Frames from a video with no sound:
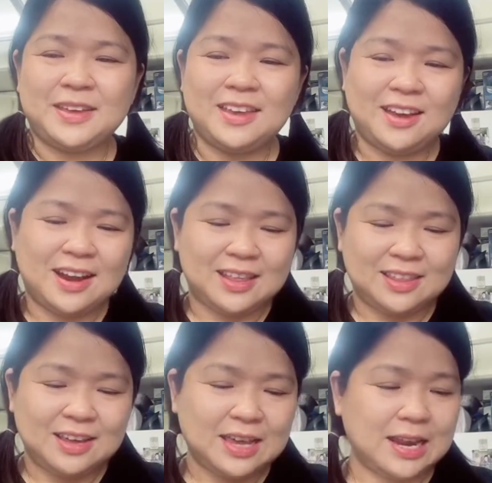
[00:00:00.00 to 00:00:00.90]
bây giờ là
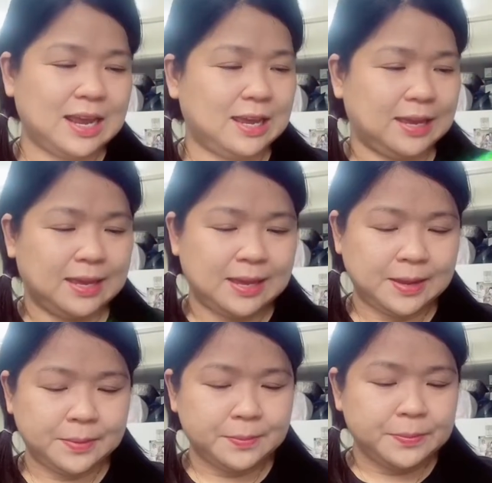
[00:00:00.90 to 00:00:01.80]
tới cái này
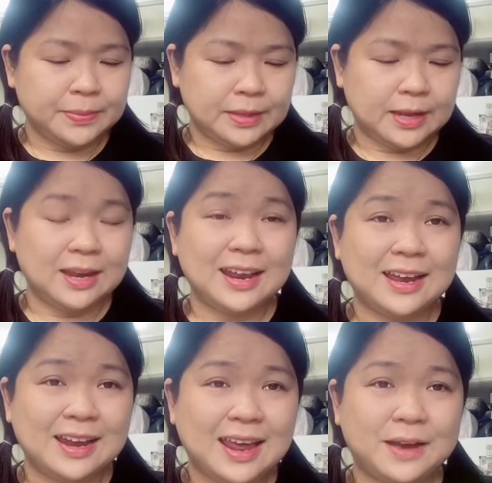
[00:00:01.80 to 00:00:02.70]
cái
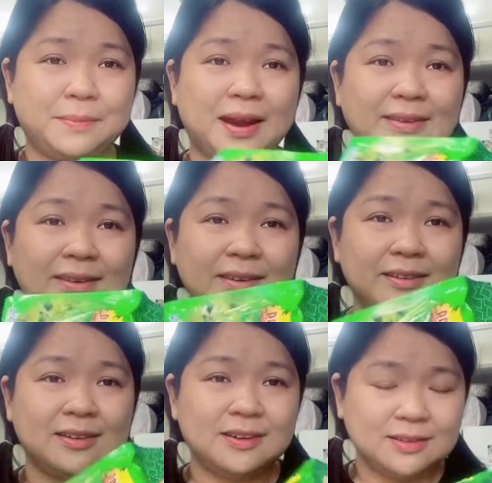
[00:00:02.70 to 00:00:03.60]
này là bánh
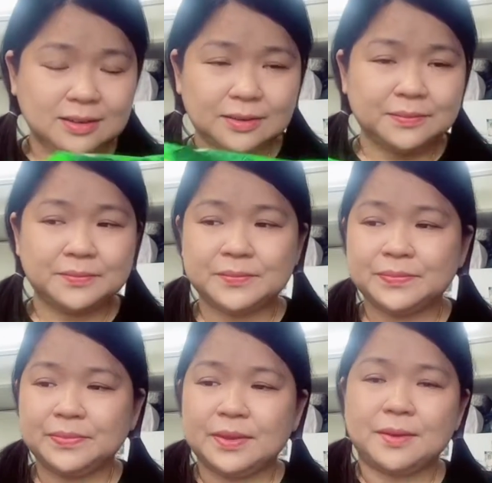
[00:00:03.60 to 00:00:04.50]
dừa nướng
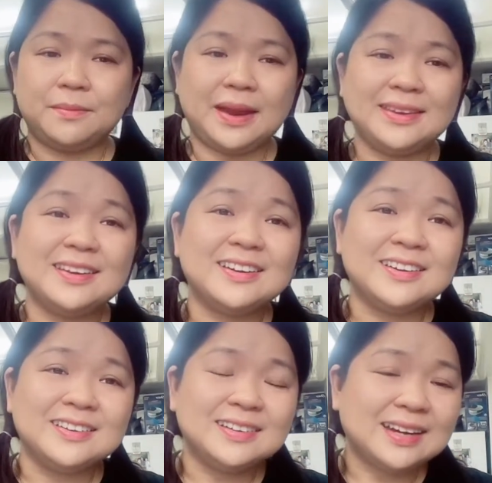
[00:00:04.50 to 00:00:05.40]
bánh dừa
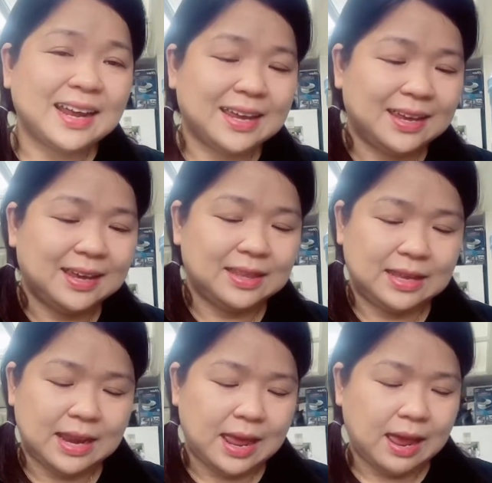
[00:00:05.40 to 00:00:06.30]
nướng này
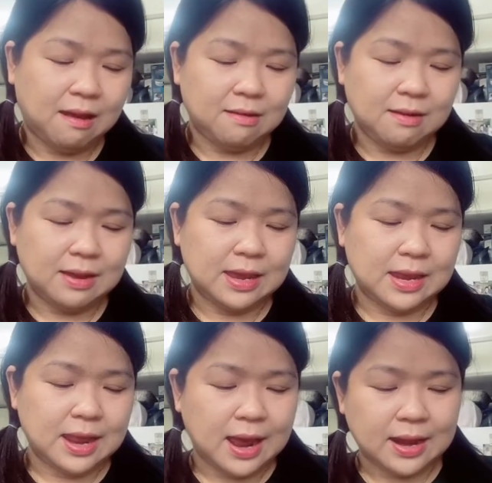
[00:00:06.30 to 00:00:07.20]
thì là họ có ghi
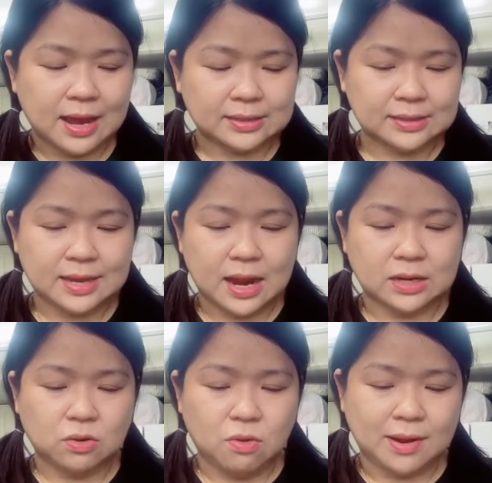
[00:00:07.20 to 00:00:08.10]
là đặc sản
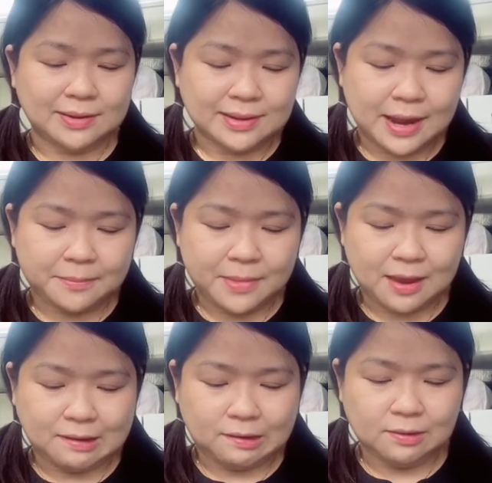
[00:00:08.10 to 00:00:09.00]
Quảng Nam Đà
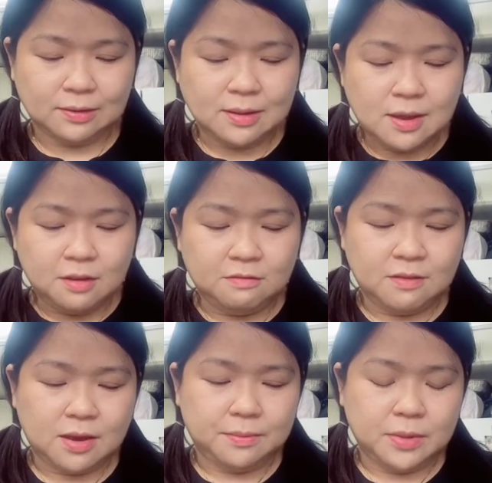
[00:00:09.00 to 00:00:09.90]
Nẵng
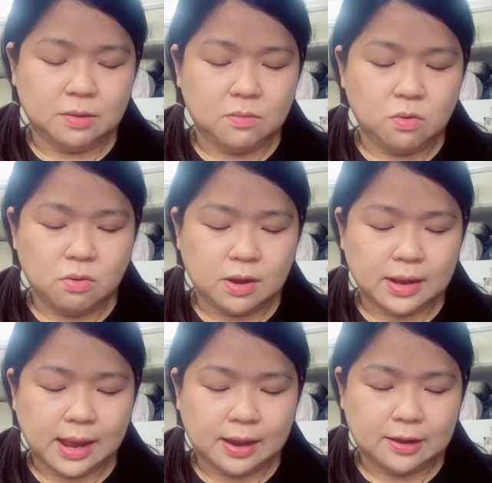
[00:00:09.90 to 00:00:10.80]
và mình mua
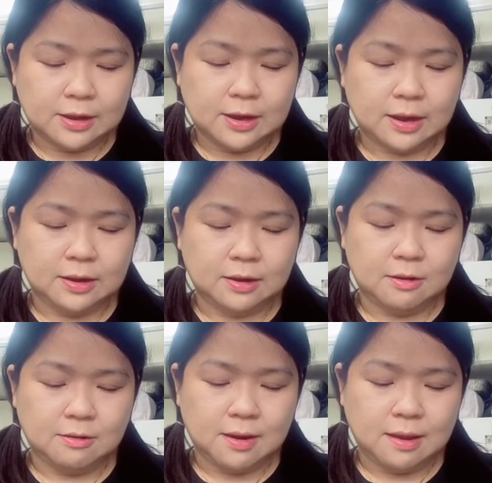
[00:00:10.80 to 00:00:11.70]
cái này
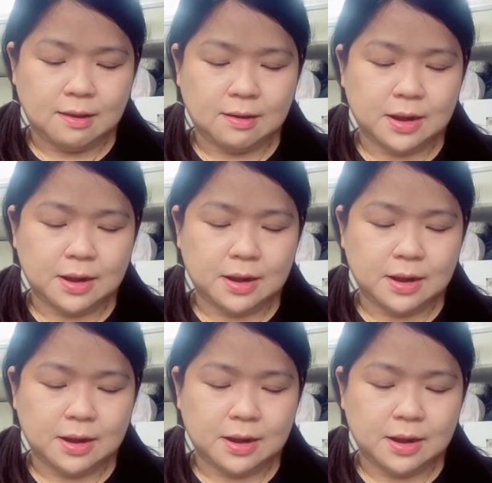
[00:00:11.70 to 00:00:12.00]
đó là